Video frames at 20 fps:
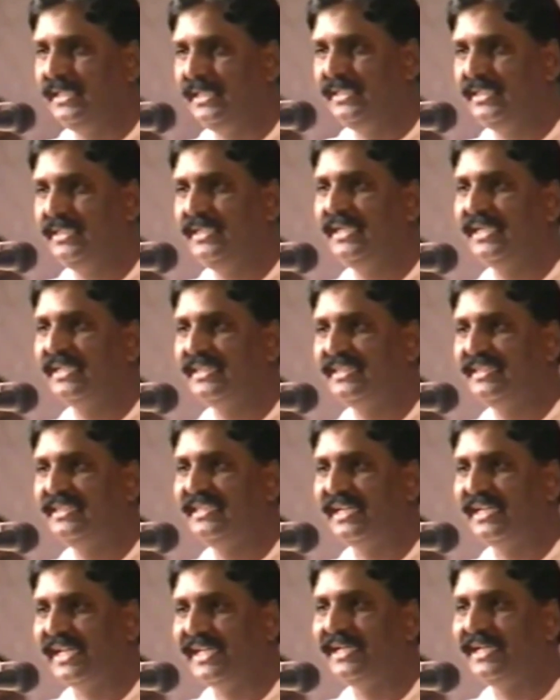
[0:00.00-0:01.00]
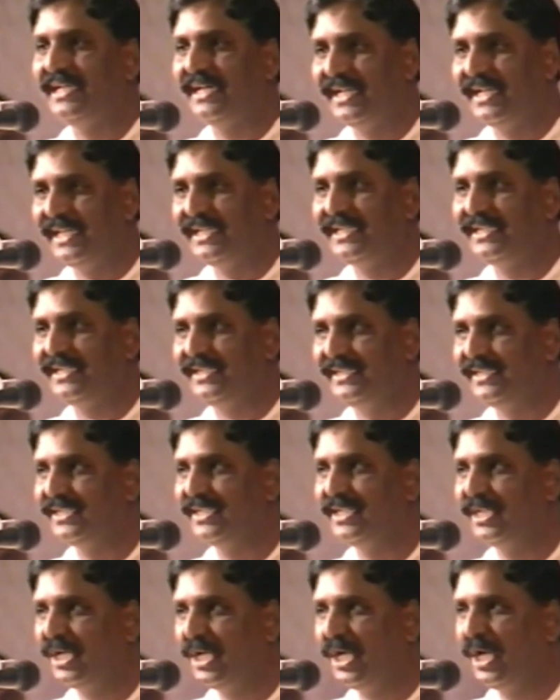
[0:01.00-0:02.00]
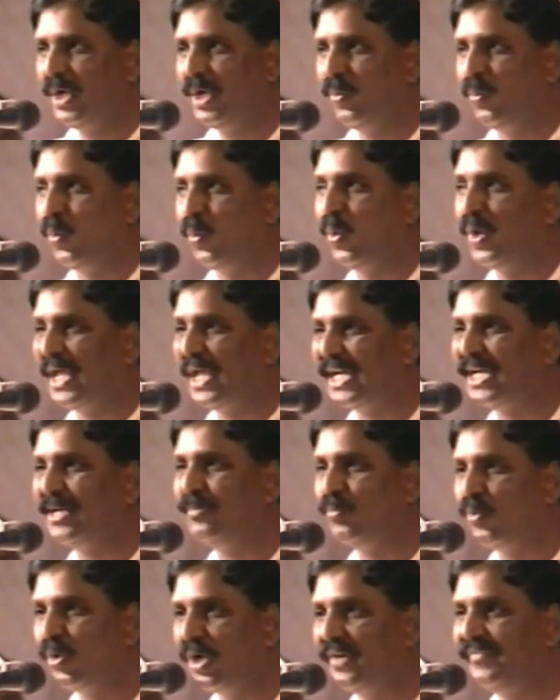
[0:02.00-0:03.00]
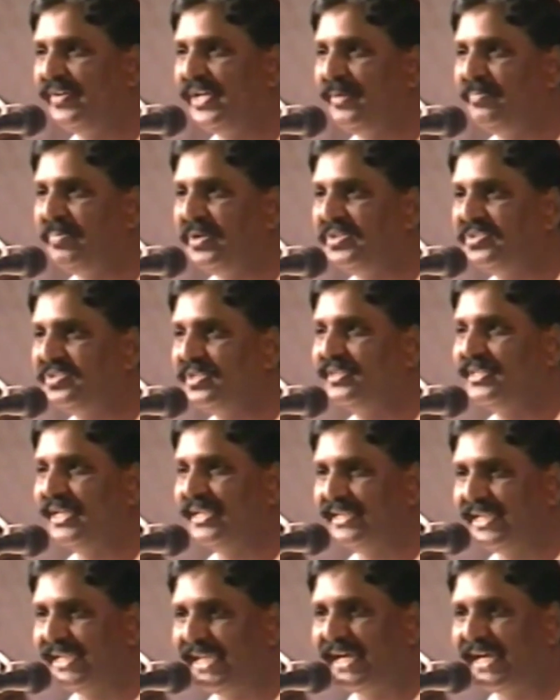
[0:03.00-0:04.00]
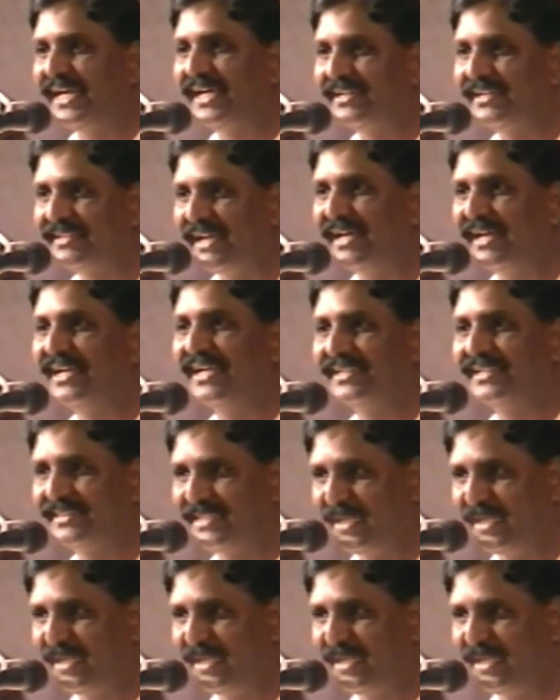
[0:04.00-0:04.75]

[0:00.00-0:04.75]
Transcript: இந்திய திரைக்கலைக்கு உலக முகவரி பெற்று தந்த எங்கள் தங்க